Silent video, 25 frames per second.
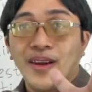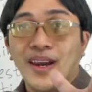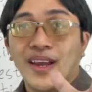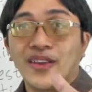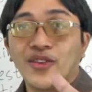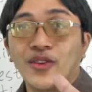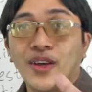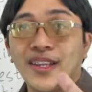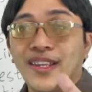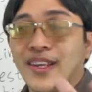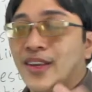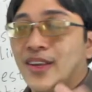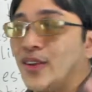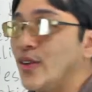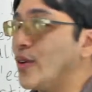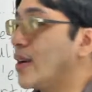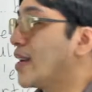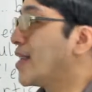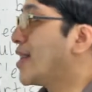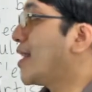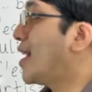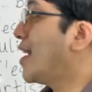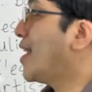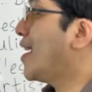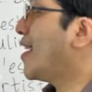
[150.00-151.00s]
langsung aja yuk
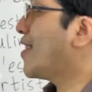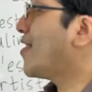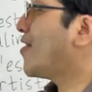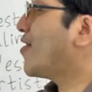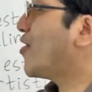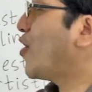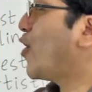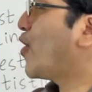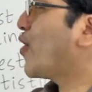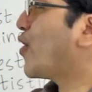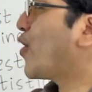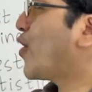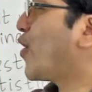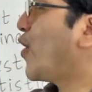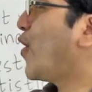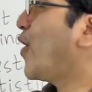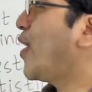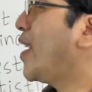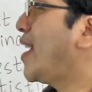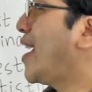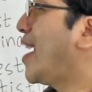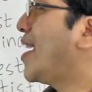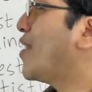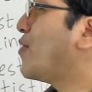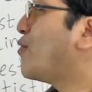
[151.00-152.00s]
kita lihat contoh
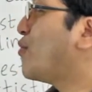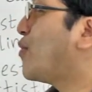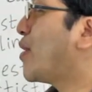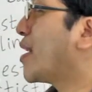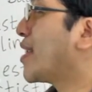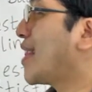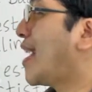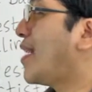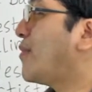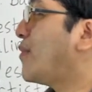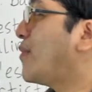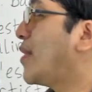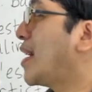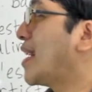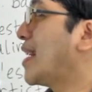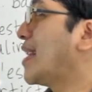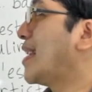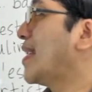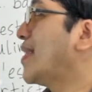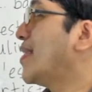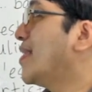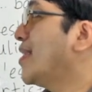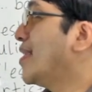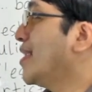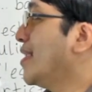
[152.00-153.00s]
yang pertama
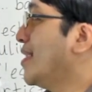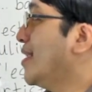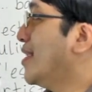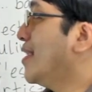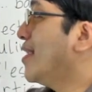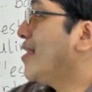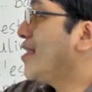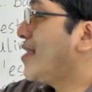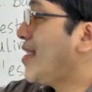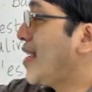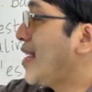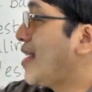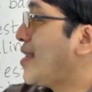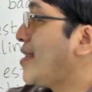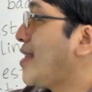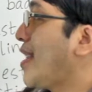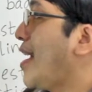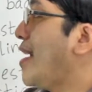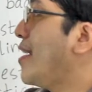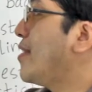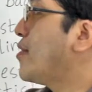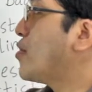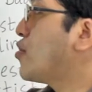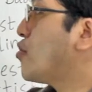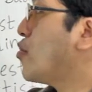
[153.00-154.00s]
nih.
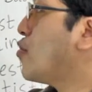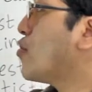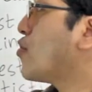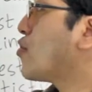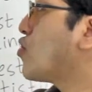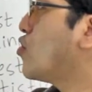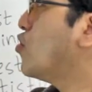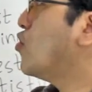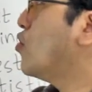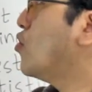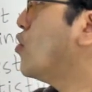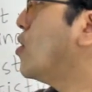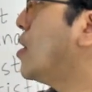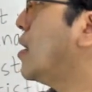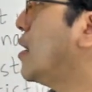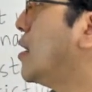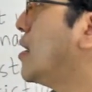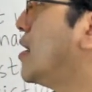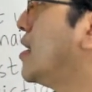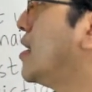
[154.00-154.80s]
setang un concours